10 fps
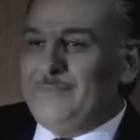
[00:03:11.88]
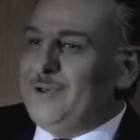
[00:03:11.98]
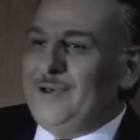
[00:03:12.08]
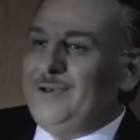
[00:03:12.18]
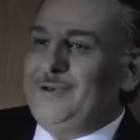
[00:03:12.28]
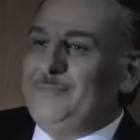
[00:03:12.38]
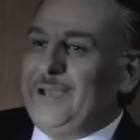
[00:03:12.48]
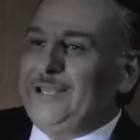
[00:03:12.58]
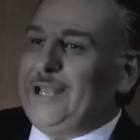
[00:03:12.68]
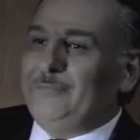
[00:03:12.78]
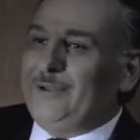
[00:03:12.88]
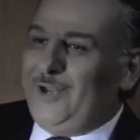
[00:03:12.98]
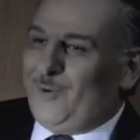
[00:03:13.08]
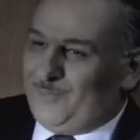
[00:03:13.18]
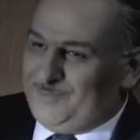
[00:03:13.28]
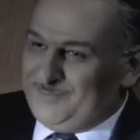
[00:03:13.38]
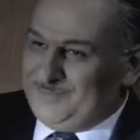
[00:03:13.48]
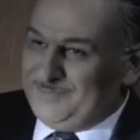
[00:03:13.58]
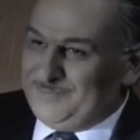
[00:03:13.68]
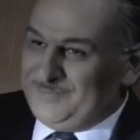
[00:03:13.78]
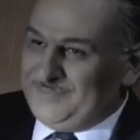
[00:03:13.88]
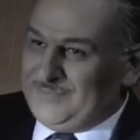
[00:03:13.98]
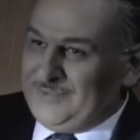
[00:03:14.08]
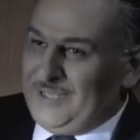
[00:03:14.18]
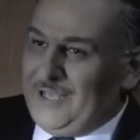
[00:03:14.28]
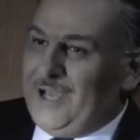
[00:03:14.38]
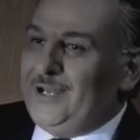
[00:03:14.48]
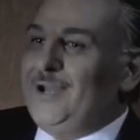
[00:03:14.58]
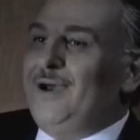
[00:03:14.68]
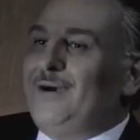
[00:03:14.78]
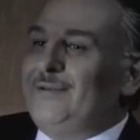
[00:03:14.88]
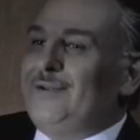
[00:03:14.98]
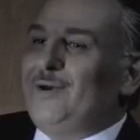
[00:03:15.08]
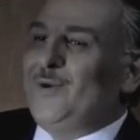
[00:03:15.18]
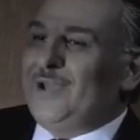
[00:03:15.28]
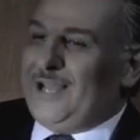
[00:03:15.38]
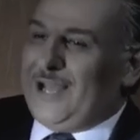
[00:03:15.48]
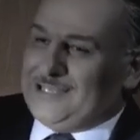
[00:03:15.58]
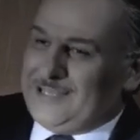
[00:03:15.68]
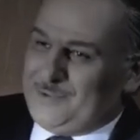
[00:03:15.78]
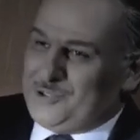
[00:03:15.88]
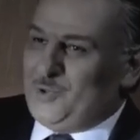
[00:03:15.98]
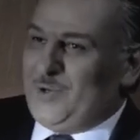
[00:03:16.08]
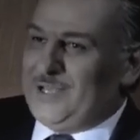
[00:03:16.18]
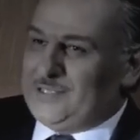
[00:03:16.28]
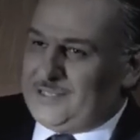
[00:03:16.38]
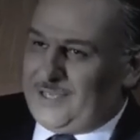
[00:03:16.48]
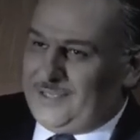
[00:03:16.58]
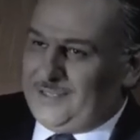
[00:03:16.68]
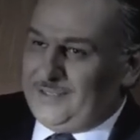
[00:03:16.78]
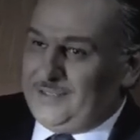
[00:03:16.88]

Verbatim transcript: بقى بعيد عن منالهم انا اللي اقرر اواجه الاحزاب الشيوعيه ازاي